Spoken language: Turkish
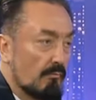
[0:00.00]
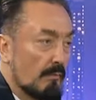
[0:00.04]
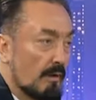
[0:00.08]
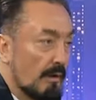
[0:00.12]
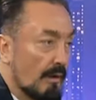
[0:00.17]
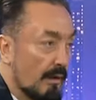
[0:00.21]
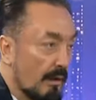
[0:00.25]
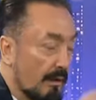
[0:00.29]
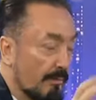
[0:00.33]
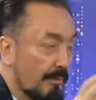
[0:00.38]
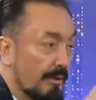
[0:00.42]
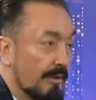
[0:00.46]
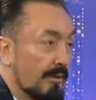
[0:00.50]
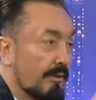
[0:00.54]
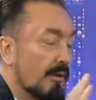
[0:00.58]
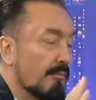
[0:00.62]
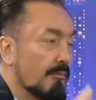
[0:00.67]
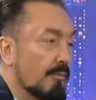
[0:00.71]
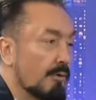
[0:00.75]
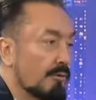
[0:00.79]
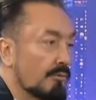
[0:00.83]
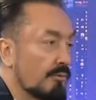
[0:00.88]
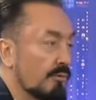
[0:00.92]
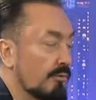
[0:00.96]
Amerikan
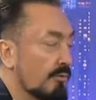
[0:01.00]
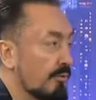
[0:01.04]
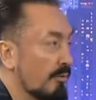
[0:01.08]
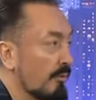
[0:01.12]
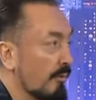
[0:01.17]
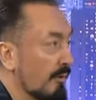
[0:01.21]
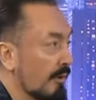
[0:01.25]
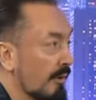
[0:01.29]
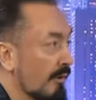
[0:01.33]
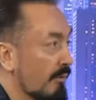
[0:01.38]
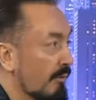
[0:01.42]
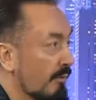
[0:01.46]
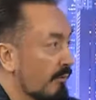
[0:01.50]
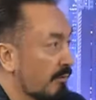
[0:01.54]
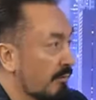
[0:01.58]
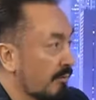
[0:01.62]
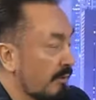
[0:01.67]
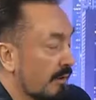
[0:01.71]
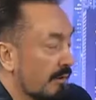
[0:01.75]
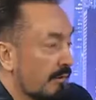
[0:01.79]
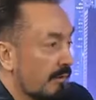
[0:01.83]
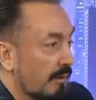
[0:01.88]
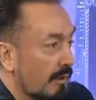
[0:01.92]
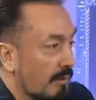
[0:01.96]
masonluğu bak
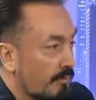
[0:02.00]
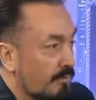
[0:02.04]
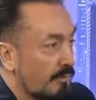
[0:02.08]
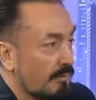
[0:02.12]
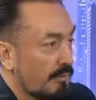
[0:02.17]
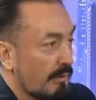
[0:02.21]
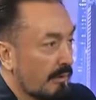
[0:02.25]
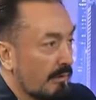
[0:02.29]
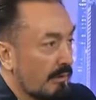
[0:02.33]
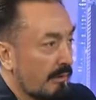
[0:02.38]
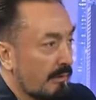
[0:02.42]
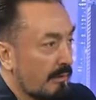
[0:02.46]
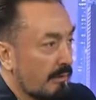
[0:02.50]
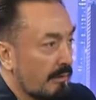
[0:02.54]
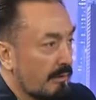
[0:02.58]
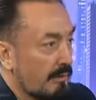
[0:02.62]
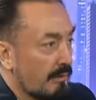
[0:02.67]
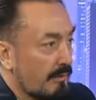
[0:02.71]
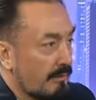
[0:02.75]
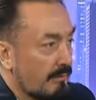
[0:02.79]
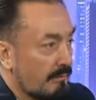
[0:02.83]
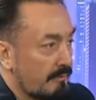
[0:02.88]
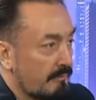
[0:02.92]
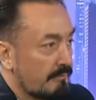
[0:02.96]
üstadlar burada dediler.
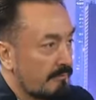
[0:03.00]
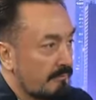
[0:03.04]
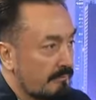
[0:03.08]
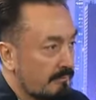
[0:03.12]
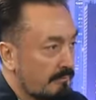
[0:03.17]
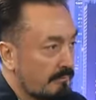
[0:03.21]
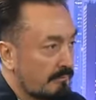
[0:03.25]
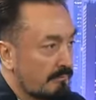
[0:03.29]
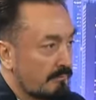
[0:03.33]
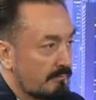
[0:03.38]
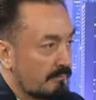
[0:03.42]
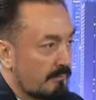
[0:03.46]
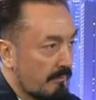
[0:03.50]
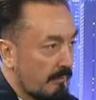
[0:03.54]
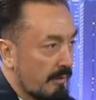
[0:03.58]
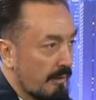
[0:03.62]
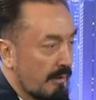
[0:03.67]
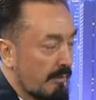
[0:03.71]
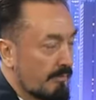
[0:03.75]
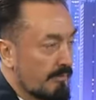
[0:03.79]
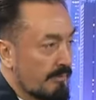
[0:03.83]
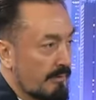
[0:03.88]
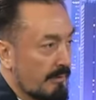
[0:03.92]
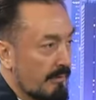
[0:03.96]

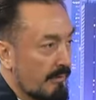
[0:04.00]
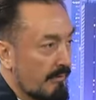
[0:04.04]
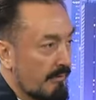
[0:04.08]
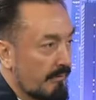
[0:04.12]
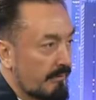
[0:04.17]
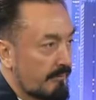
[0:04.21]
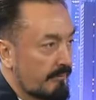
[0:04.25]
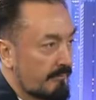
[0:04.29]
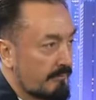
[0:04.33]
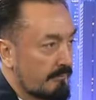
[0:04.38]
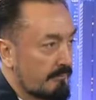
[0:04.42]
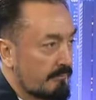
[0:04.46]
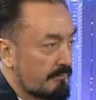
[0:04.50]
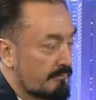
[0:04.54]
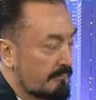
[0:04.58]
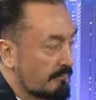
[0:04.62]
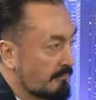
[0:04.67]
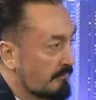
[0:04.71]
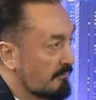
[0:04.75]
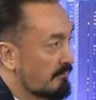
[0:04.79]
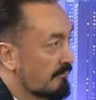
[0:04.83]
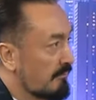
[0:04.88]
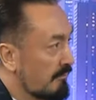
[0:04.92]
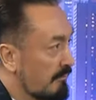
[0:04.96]
Hepsi.
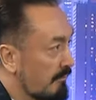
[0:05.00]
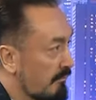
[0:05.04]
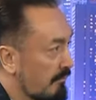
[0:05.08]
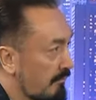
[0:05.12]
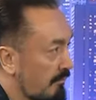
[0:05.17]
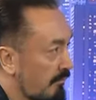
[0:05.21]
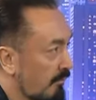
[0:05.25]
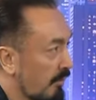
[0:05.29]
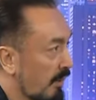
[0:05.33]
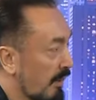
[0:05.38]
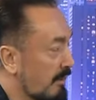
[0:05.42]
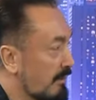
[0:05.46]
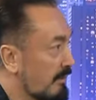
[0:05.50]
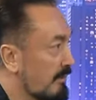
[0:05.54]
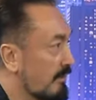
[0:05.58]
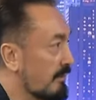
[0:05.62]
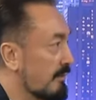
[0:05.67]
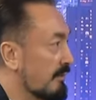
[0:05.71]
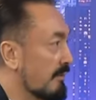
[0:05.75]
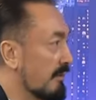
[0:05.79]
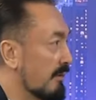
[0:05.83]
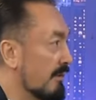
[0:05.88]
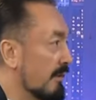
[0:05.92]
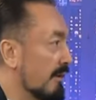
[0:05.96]
Bazı
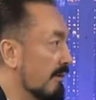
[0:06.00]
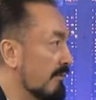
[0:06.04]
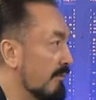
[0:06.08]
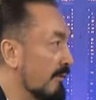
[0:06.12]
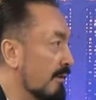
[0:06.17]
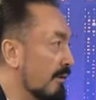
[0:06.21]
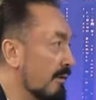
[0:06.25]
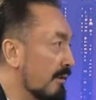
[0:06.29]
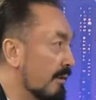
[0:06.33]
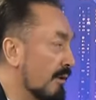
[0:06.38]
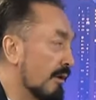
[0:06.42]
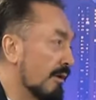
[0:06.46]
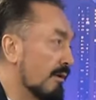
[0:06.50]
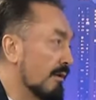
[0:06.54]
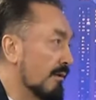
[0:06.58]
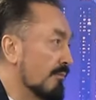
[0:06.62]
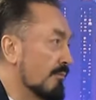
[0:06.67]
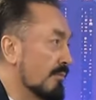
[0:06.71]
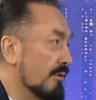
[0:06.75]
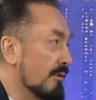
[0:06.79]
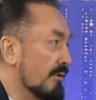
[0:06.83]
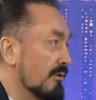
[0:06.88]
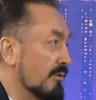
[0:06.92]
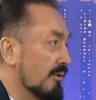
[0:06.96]
sırlar verdiler. Hakikaten
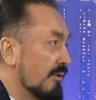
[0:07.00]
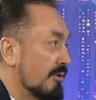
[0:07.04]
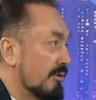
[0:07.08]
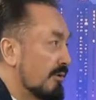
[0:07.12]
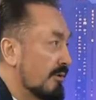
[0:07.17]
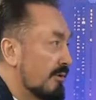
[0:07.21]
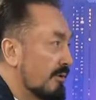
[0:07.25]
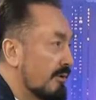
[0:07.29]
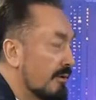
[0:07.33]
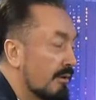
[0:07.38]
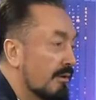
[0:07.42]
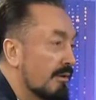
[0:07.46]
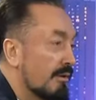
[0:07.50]
biz de şaşırdık.